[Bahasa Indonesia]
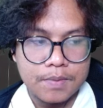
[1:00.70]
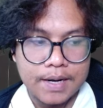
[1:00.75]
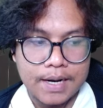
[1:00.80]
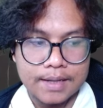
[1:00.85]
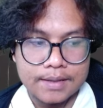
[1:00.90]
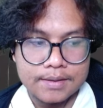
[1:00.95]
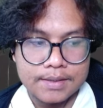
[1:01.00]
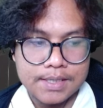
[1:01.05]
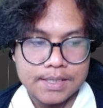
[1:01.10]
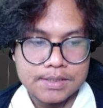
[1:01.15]

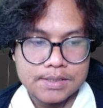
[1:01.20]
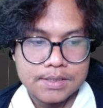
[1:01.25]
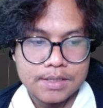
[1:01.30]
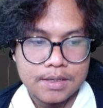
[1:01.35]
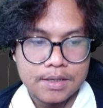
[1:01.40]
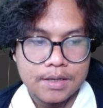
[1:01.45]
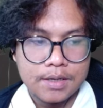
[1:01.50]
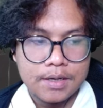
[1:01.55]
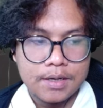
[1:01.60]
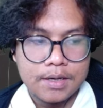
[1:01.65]
gratis
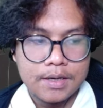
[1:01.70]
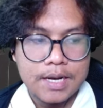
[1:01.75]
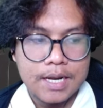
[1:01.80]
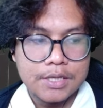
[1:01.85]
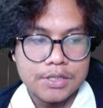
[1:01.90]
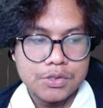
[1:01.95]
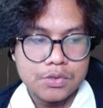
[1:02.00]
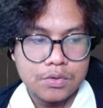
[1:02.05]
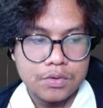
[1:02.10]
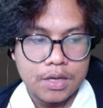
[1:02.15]

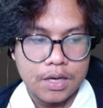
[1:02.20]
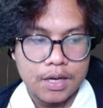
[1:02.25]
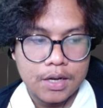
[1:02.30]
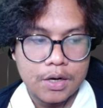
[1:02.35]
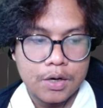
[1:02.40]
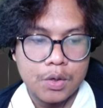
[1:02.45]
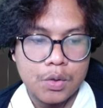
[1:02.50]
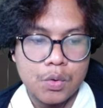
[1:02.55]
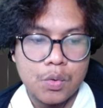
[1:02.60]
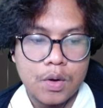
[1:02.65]
dan juga
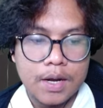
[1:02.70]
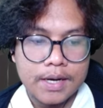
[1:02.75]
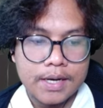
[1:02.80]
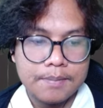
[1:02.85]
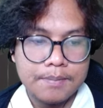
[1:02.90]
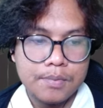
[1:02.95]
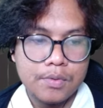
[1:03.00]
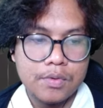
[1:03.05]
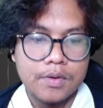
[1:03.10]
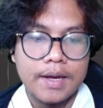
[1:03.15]

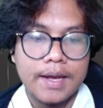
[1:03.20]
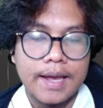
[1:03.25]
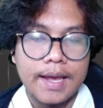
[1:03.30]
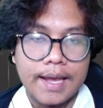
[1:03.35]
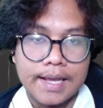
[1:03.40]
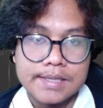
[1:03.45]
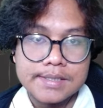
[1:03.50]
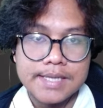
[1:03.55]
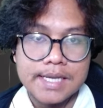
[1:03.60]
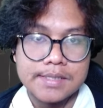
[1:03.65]
2000
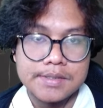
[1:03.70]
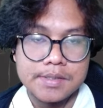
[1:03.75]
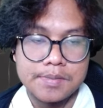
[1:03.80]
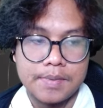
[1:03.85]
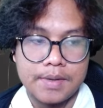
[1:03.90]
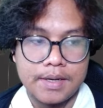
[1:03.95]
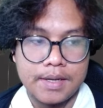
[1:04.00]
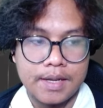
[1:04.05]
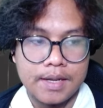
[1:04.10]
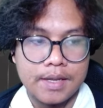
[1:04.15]
essence
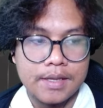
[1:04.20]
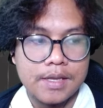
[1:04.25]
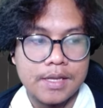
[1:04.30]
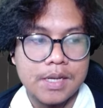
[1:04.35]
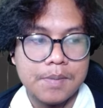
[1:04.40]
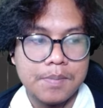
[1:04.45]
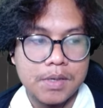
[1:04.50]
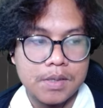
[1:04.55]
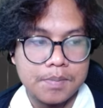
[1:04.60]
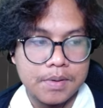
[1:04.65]
teman ya.
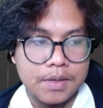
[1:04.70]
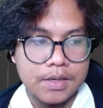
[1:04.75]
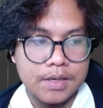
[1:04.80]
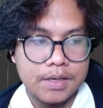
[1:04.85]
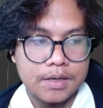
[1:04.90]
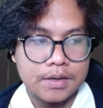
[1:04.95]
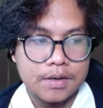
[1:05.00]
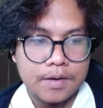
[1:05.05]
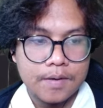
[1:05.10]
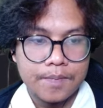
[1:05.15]
Jadi
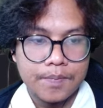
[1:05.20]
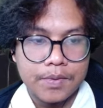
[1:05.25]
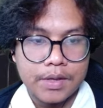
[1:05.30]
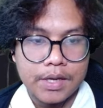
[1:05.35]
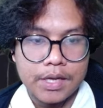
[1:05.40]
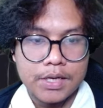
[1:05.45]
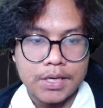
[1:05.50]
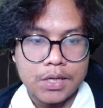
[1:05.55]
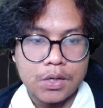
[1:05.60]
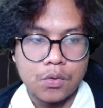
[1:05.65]
bener-bener
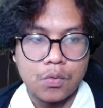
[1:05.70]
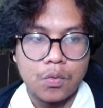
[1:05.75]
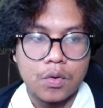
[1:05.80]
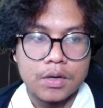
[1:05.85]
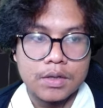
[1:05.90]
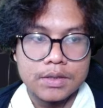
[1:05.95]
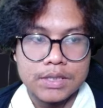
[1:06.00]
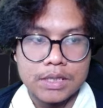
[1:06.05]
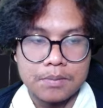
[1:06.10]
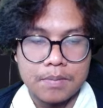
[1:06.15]
ini
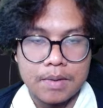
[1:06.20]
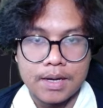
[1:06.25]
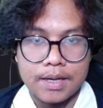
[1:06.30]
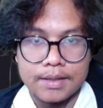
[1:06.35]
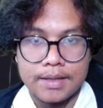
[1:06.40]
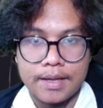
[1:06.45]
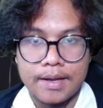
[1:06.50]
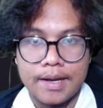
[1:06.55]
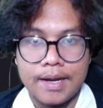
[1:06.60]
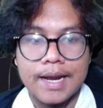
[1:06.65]
worth it
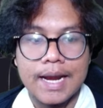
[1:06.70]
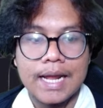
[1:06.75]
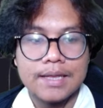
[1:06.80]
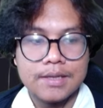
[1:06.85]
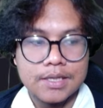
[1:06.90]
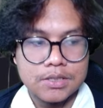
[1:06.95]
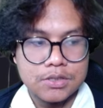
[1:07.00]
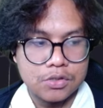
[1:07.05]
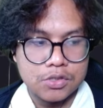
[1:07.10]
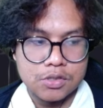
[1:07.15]
banget ya.
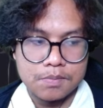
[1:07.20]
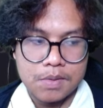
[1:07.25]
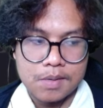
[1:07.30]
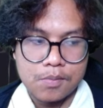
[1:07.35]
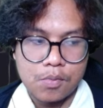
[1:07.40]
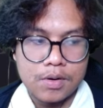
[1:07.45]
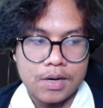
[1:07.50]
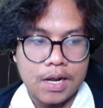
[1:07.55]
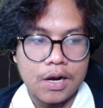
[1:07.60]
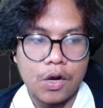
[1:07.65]
Gratis cuy,
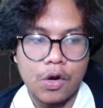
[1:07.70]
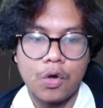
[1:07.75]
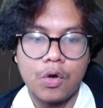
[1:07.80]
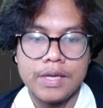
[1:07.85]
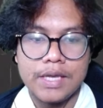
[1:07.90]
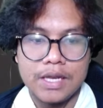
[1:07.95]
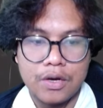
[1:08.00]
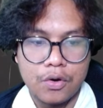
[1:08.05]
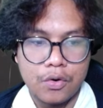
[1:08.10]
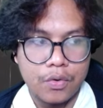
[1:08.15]
cuman modal
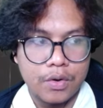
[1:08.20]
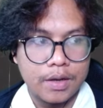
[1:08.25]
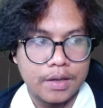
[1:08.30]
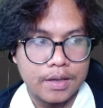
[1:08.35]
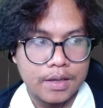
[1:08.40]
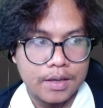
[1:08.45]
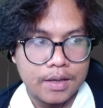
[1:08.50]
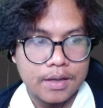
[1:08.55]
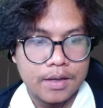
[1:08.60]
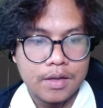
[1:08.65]
login doang
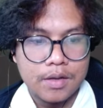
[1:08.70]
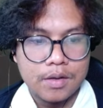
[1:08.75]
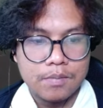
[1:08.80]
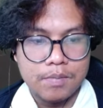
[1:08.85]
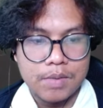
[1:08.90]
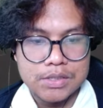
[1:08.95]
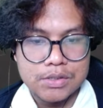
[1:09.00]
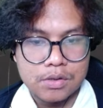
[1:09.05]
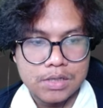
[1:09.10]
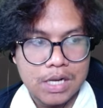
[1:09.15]
ya.
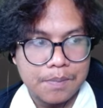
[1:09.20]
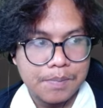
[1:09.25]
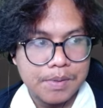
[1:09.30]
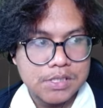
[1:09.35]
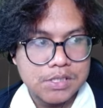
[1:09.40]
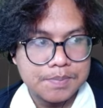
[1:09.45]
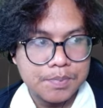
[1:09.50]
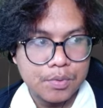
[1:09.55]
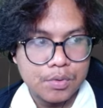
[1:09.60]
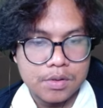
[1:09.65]
Besok
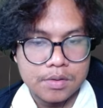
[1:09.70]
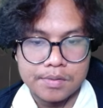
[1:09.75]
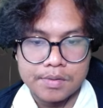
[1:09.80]
dapat 10 tuh